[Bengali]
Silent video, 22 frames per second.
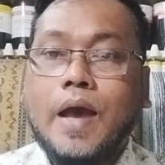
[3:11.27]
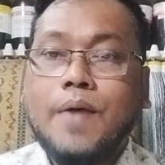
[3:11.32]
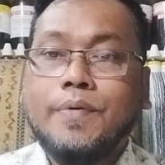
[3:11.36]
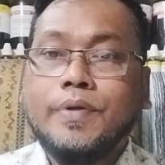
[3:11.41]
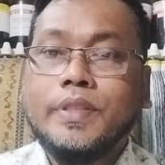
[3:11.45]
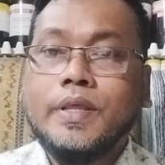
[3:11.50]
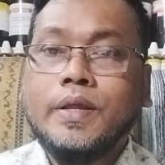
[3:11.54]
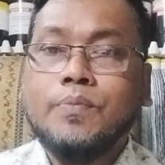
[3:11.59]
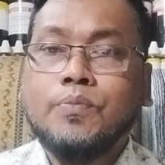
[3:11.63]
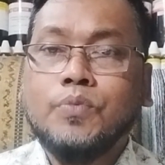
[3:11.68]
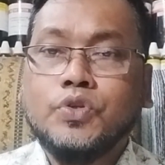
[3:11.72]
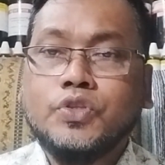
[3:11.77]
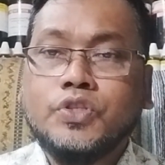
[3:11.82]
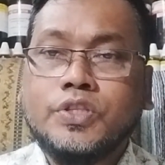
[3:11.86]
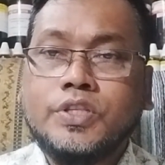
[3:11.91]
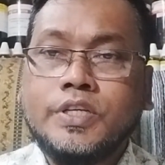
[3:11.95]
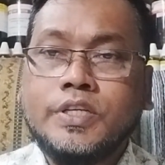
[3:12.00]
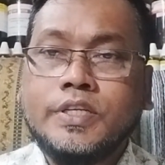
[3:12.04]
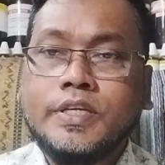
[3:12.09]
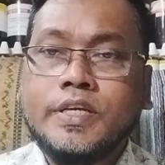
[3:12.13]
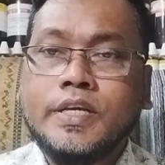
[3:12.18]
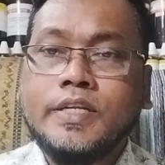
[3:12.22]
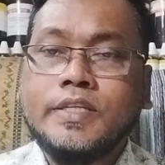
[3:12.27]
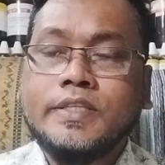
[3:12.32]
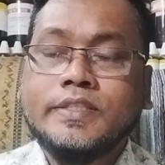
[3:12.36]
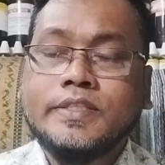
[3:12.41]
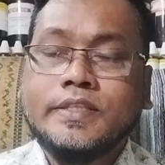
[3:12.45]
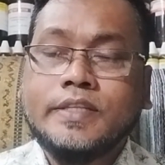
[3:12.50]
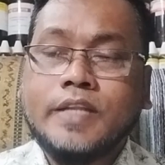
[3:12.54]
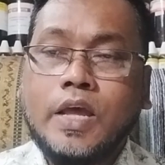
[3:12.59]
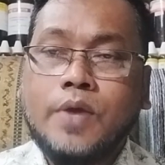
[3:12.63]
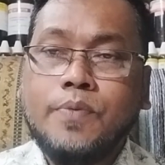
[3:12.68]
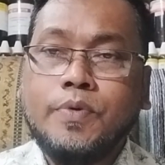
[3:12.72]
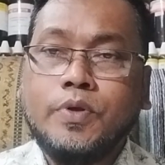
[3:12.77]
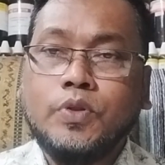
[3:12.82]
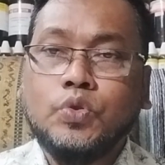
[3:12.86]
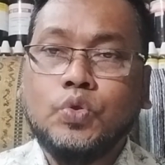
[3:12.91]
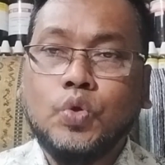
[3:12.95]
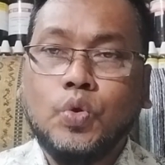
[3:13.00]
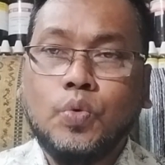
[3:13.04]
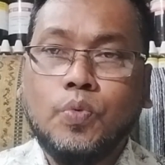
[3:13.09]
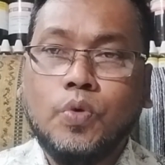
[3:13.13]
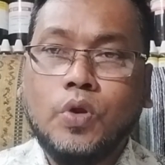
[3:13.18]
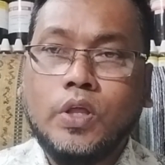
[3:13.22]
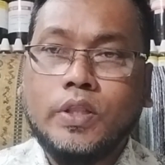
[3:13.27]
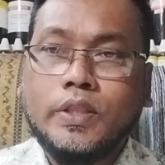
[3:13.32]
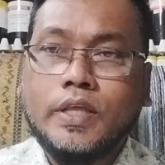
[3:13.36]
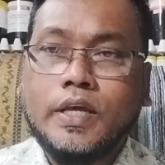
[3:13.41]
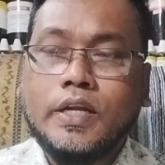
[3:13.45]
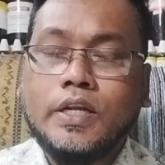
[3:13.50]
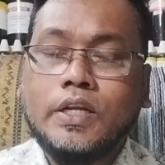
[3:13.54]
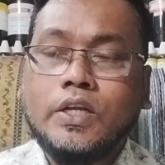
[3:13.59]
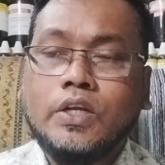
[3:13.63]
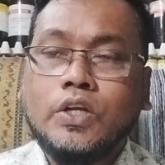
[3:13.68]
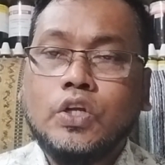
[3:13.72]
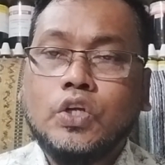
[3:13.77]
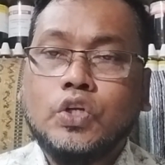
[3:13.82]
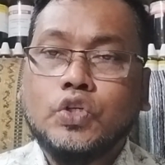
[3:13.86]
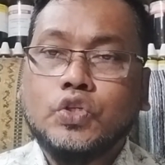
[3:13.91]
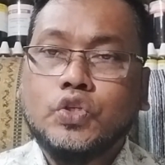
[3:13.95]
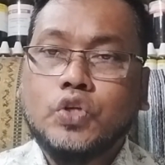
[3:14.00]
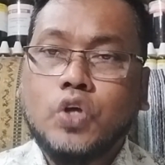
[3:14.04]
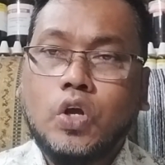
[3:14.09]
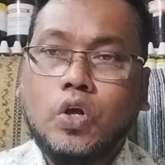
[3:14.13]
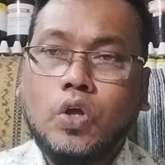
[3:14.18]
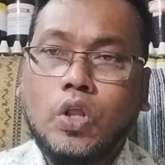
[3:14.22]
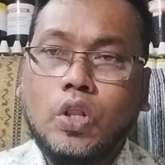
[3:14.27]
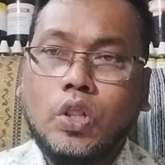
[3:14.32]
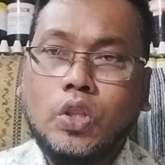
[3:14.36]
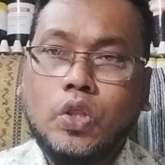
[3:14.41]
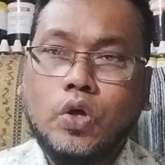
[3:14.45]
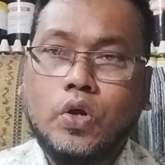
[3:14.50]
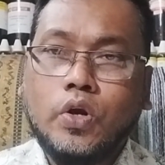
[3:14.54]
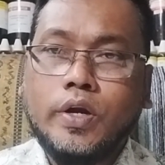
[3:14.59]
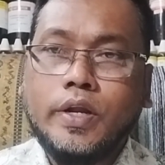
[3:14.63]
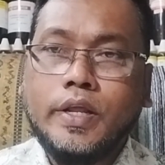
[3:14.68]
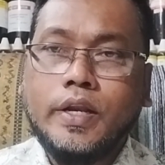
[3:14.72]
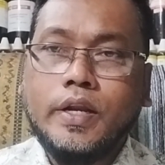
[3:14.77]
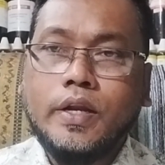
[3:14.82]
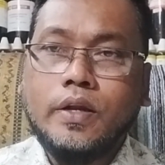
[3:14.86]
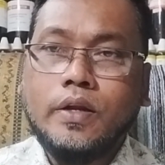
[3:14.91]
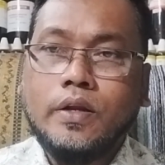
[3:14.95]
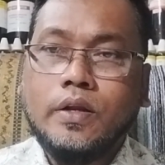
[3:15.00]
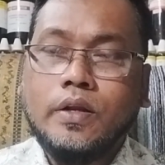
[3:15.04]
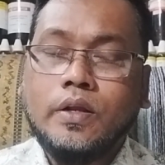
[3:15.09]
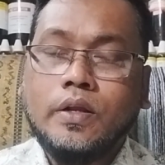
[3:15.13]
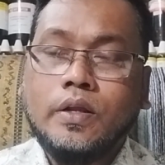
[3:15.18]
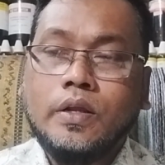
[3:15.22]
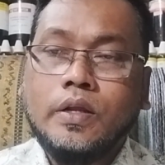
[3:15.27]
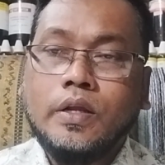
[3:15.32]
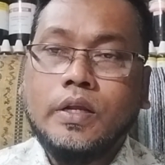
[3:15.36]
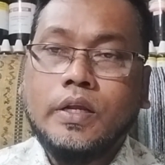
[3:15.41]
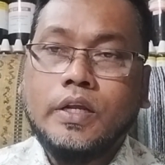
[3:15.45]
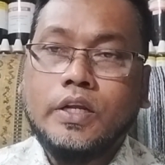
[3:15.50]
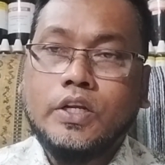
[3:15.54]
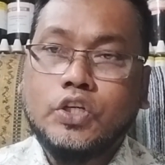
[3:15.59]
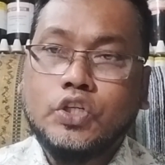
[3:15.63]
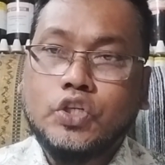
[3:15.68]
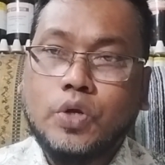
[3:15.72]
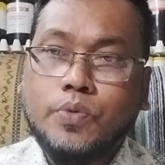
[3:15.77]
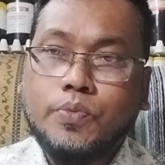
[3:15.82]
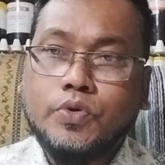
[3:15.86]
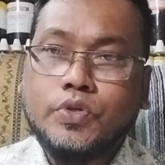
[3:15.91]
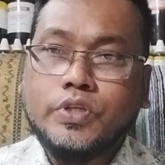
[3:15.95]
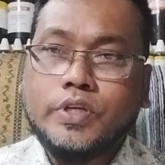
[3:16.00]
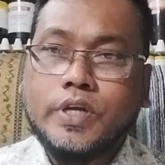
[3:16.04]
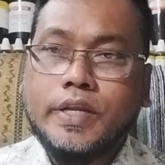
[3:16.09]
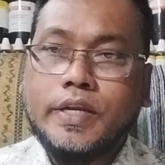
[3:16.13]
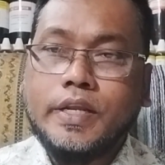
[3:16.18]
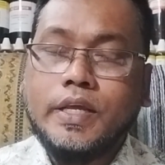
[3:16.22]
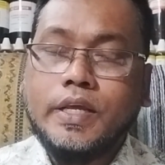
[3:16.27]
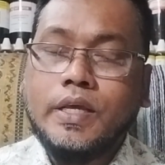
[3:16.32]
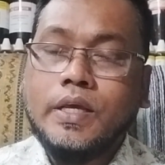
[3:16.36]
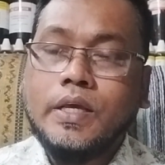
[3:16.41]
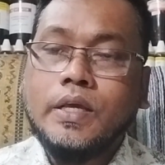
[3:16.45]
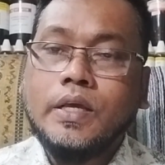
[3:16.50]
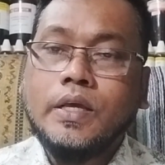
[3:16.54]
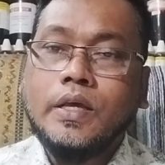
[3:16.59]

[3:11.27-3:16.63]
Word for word: আমাদের মস্তিষ্কের স্নায়বিক দুর্বলতার সকল ধরনের সমস্যারই